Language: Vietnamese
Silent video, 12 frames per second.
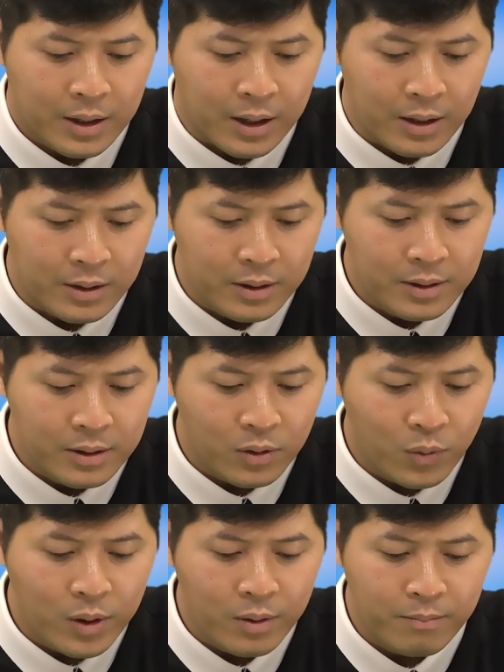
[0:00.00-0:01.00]
Kính thưa
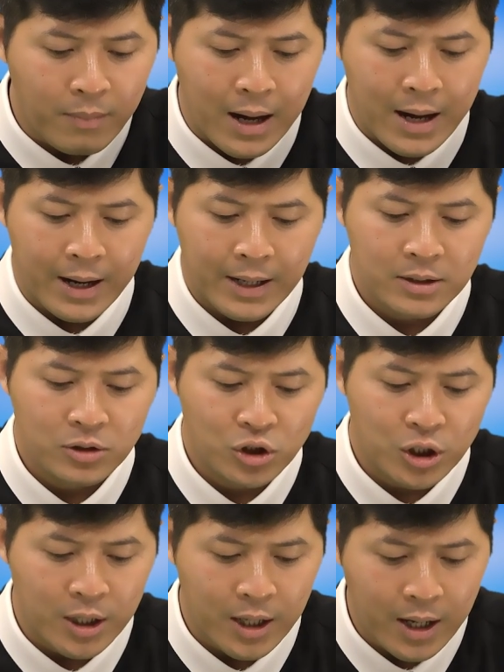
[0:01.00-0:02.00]
quý ông bà, anh
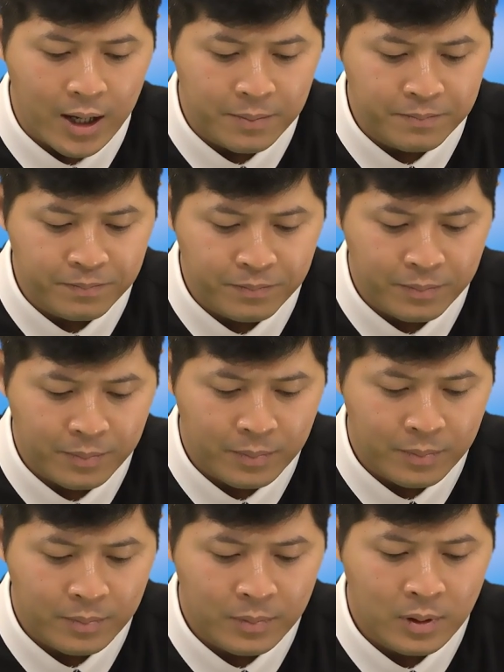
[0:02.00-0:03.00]
chị em,
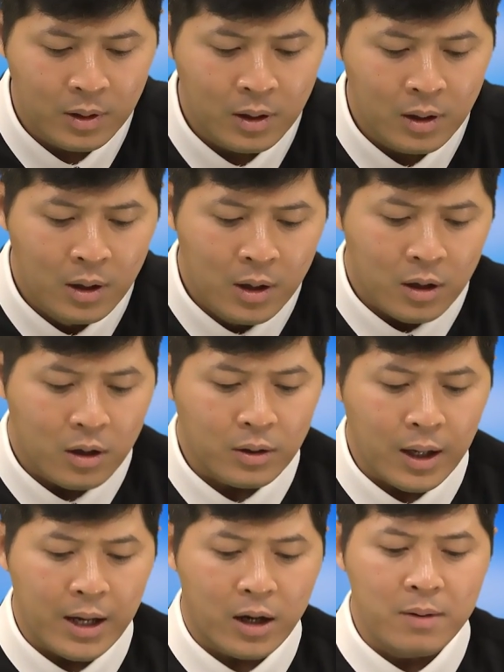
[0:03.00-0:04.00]
có
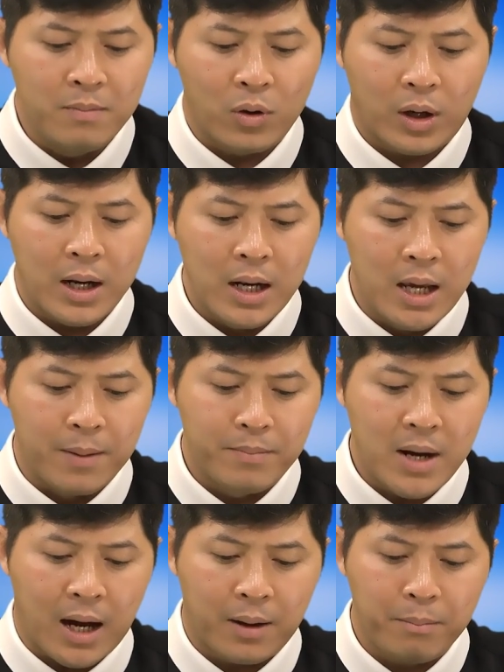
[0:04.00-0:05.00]
thể có một
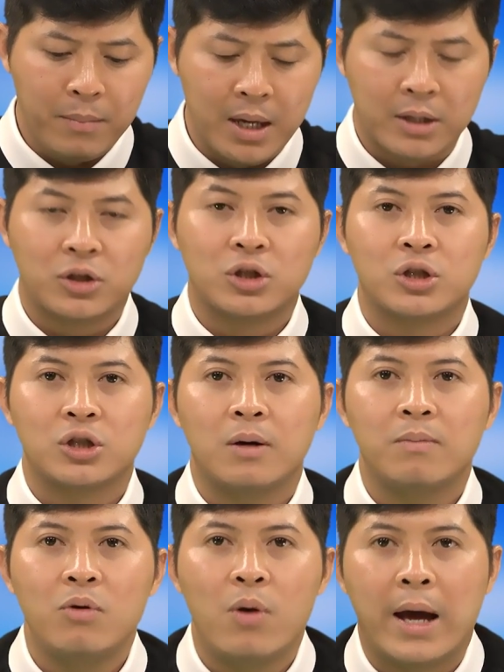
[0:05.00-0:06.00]
điểm đặc biệt
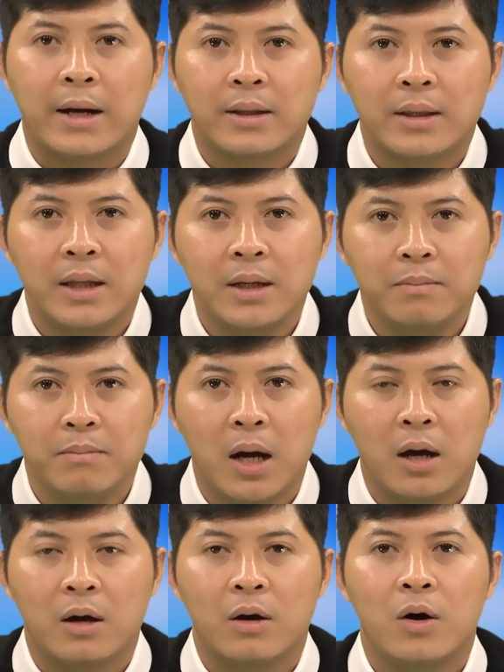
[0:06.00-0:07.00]
trong đoạn tin
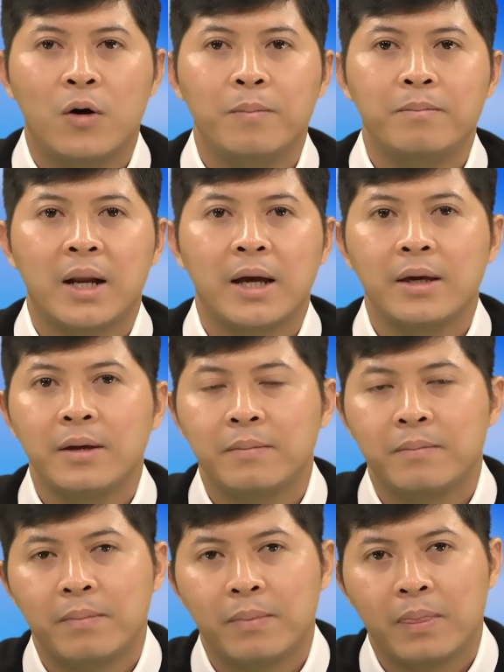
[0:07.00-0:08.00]
mừng hôm nay.
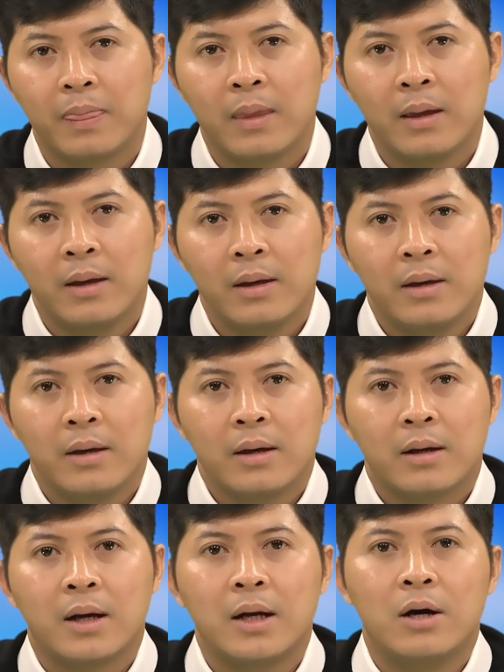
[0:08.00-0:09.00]

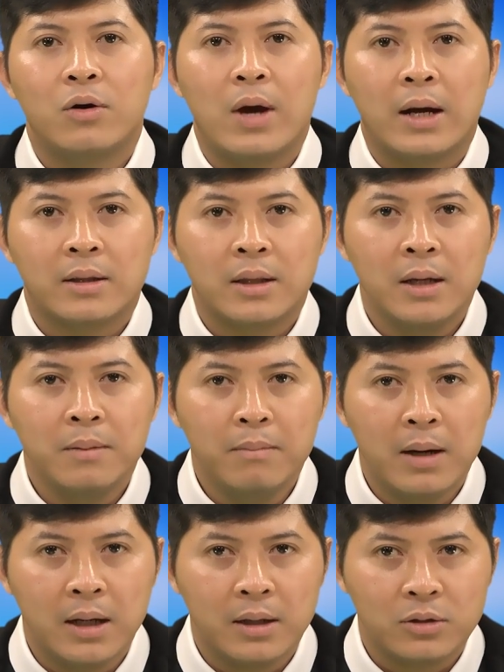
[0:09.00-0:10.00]
Khởi đầu đoạn
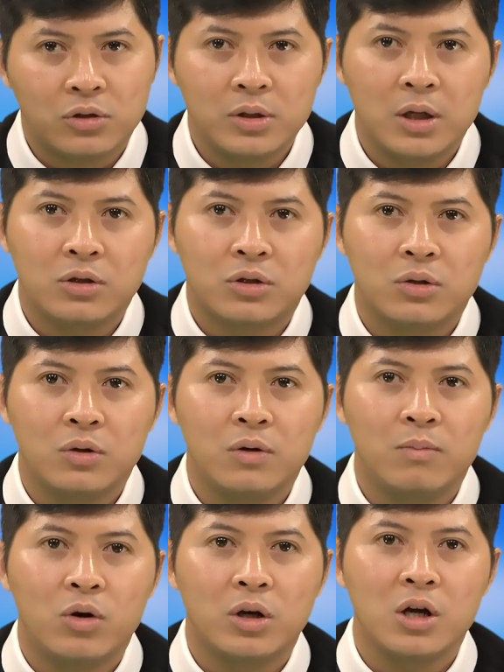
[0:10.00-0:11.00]
tin mừng Chúa
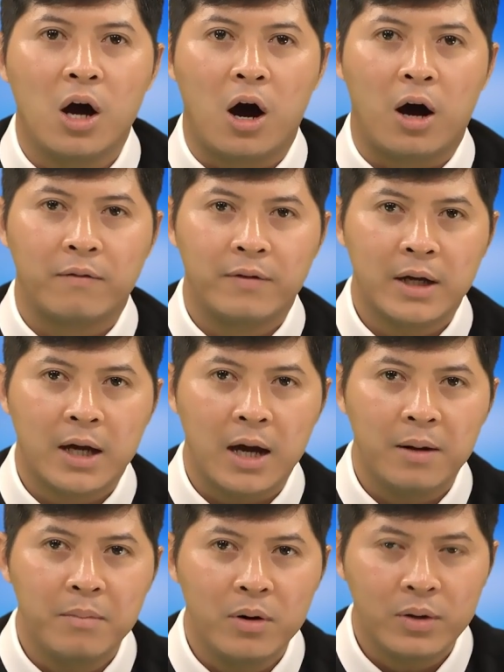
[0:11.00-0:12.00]
Giêsu muốn ngỏ với
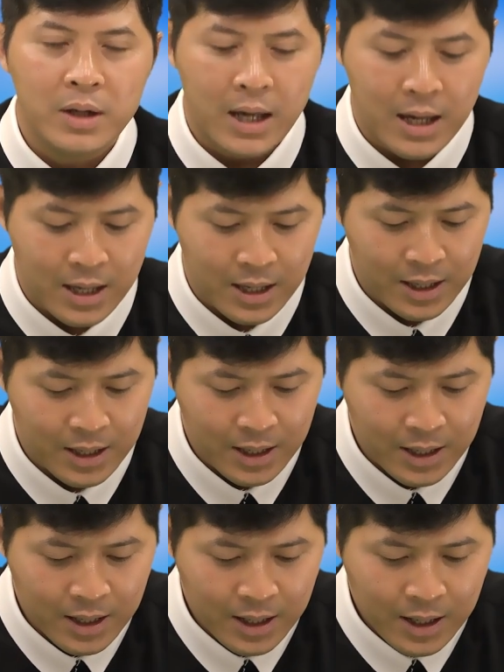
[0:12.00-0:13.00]
các môn đệ.
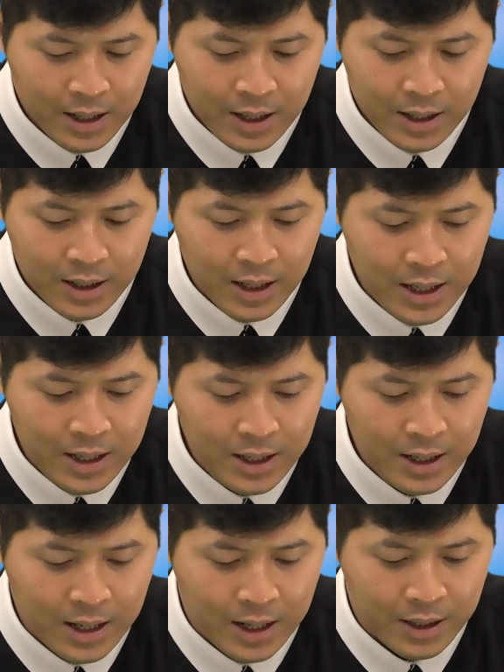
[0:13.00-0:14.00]

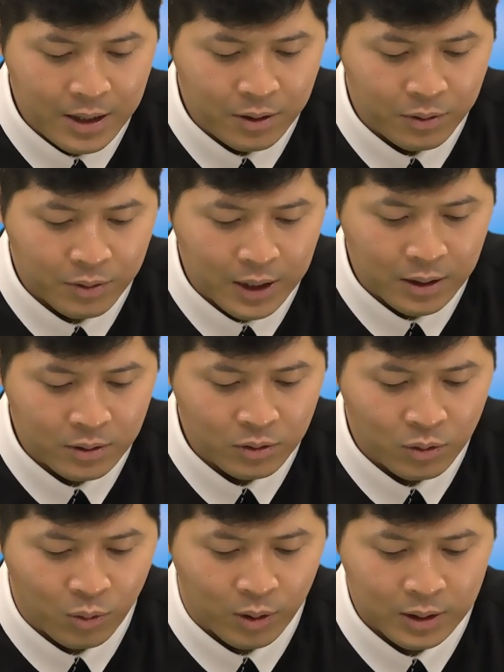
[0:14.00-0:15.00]
Đây là điều
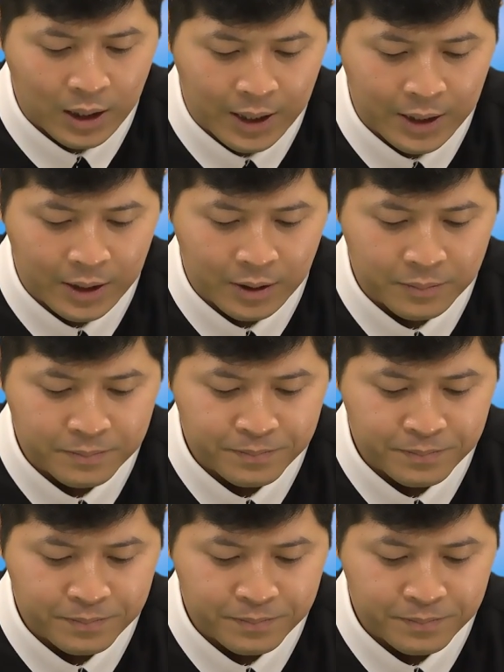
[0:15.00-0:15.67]
răn của Thầy.